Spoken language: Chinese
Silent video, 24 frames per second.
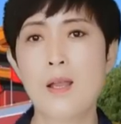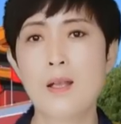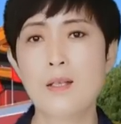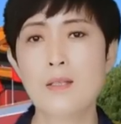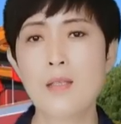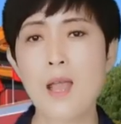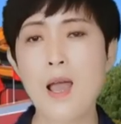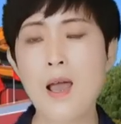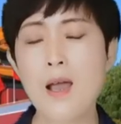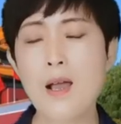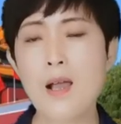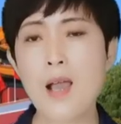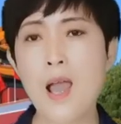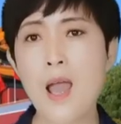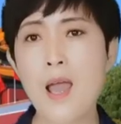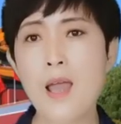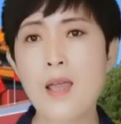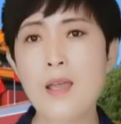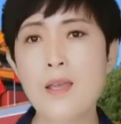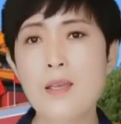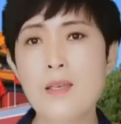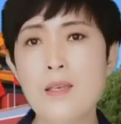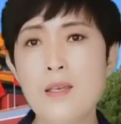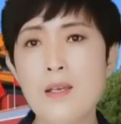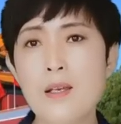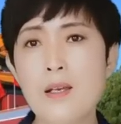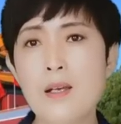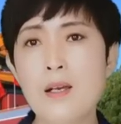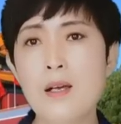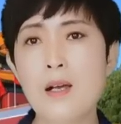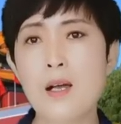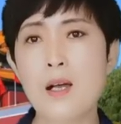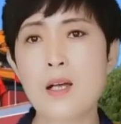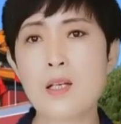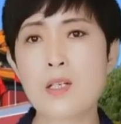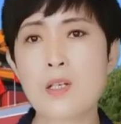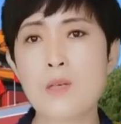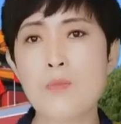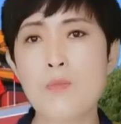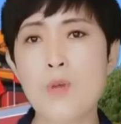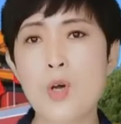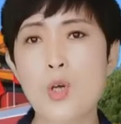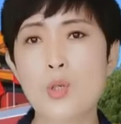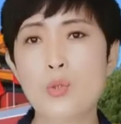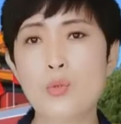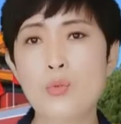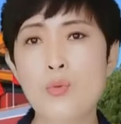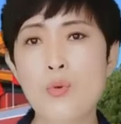他开一个什
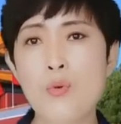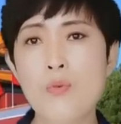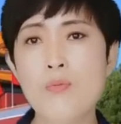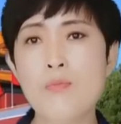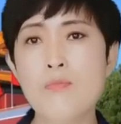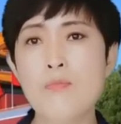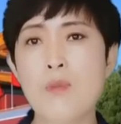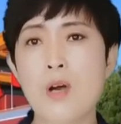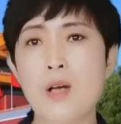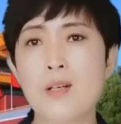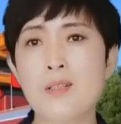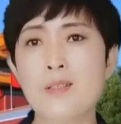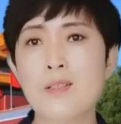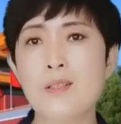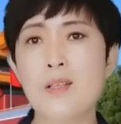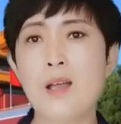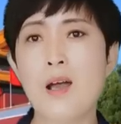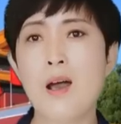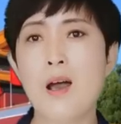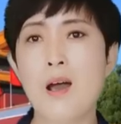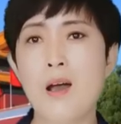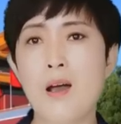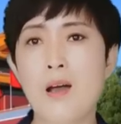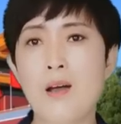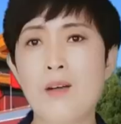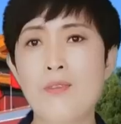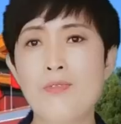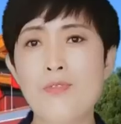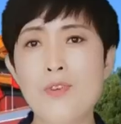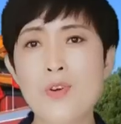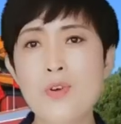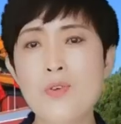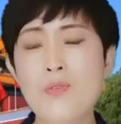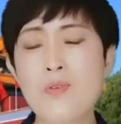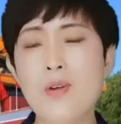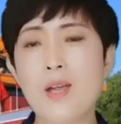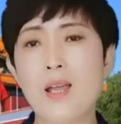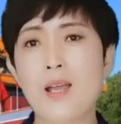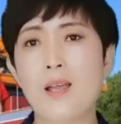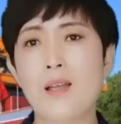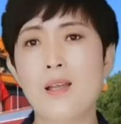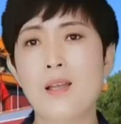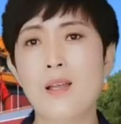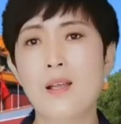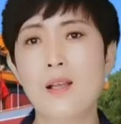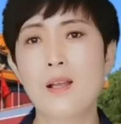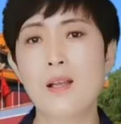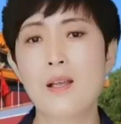么东盟的峰会，
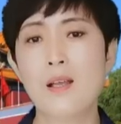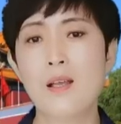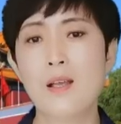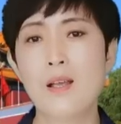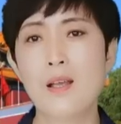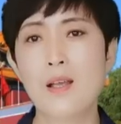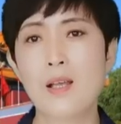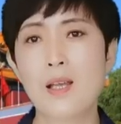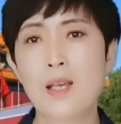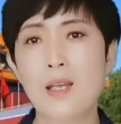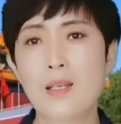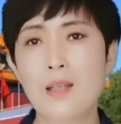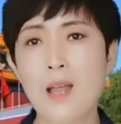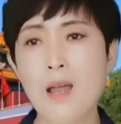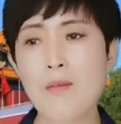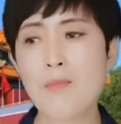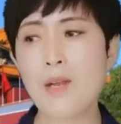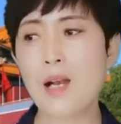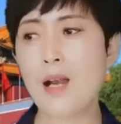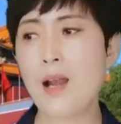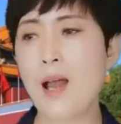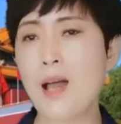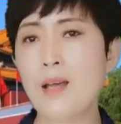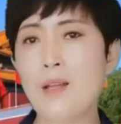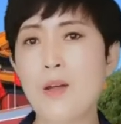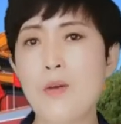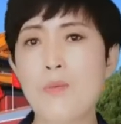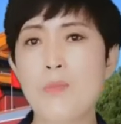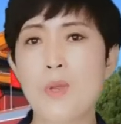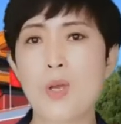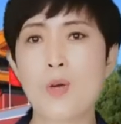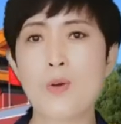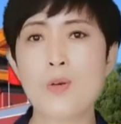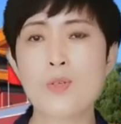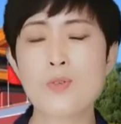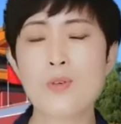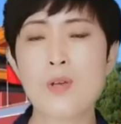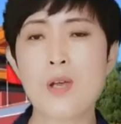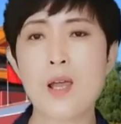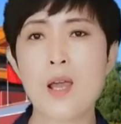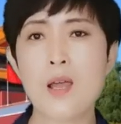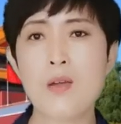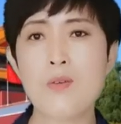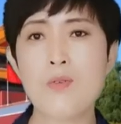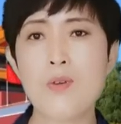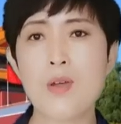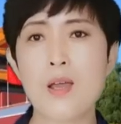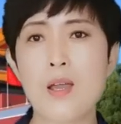给他们拉到美国去
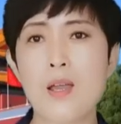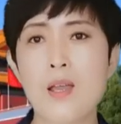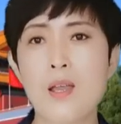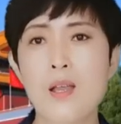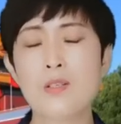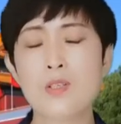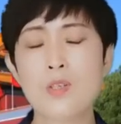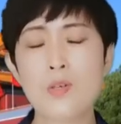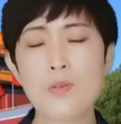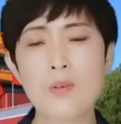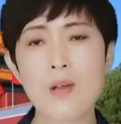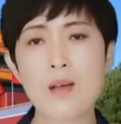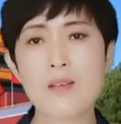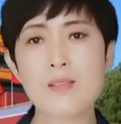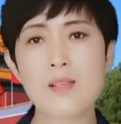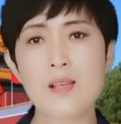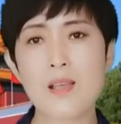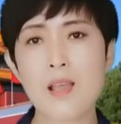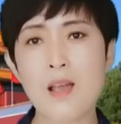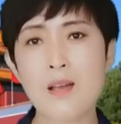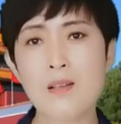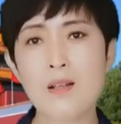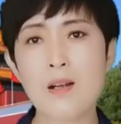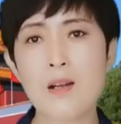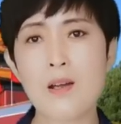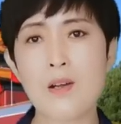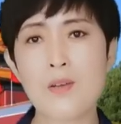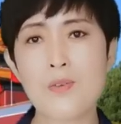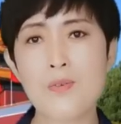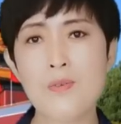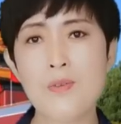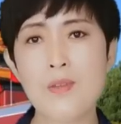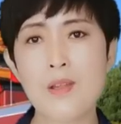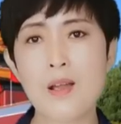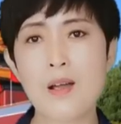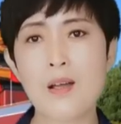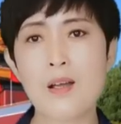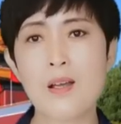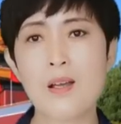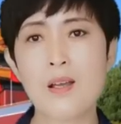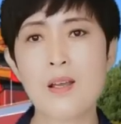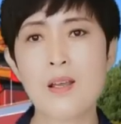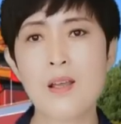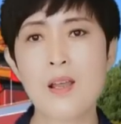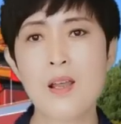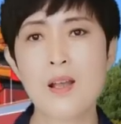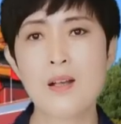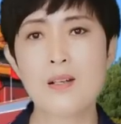开会，受到怎样的冷遇呢？
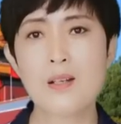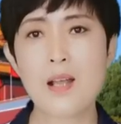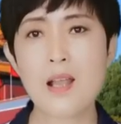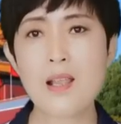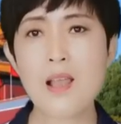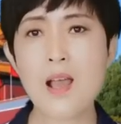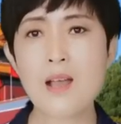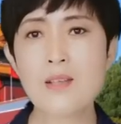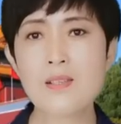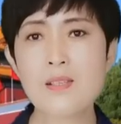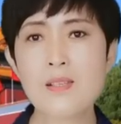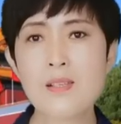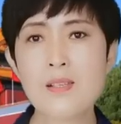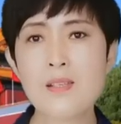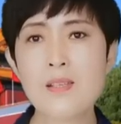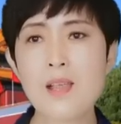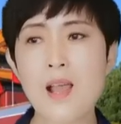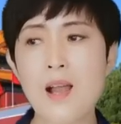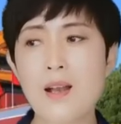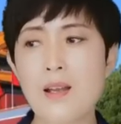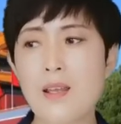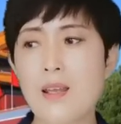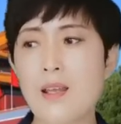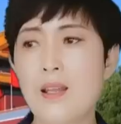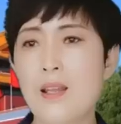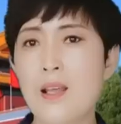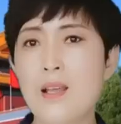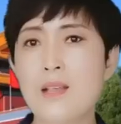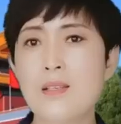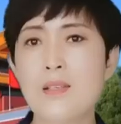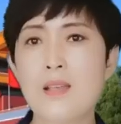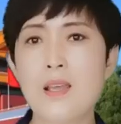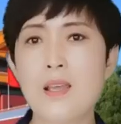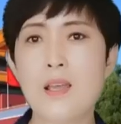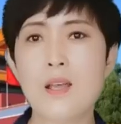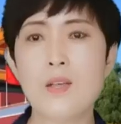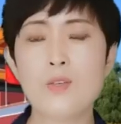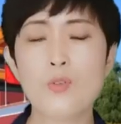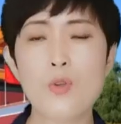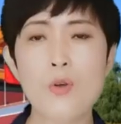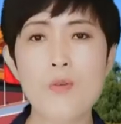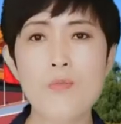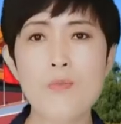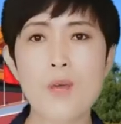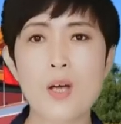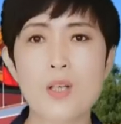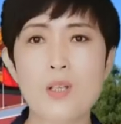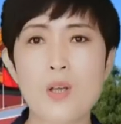人家私下里那些
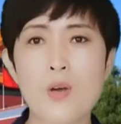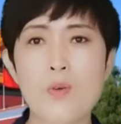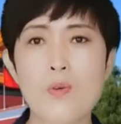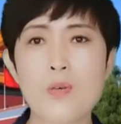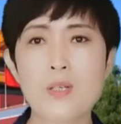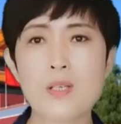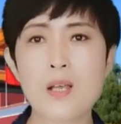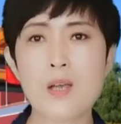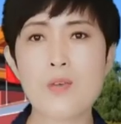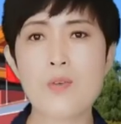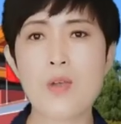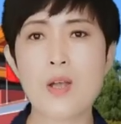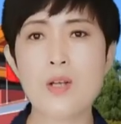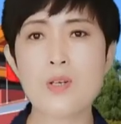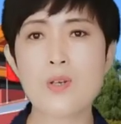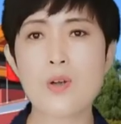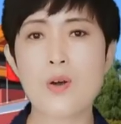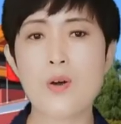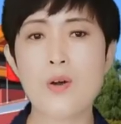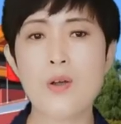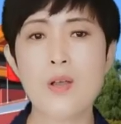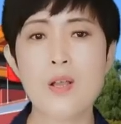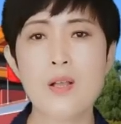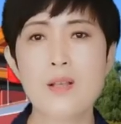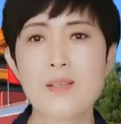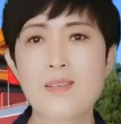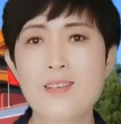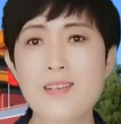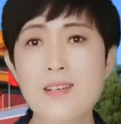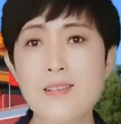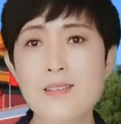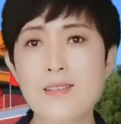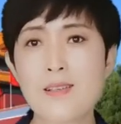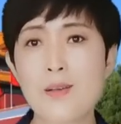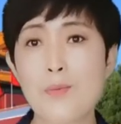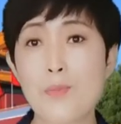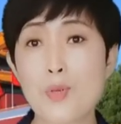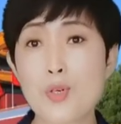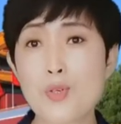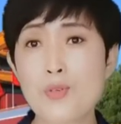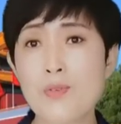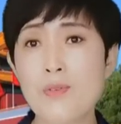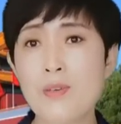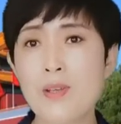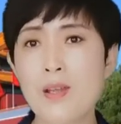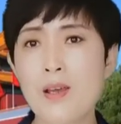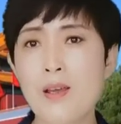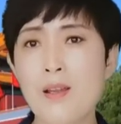东盟的国家元首是怎么
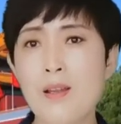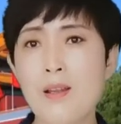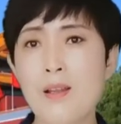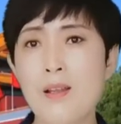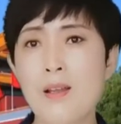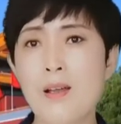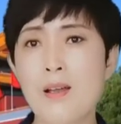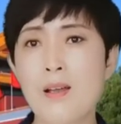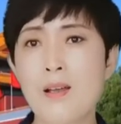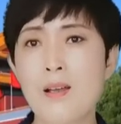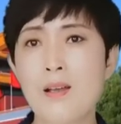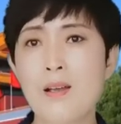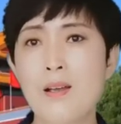说他的呢？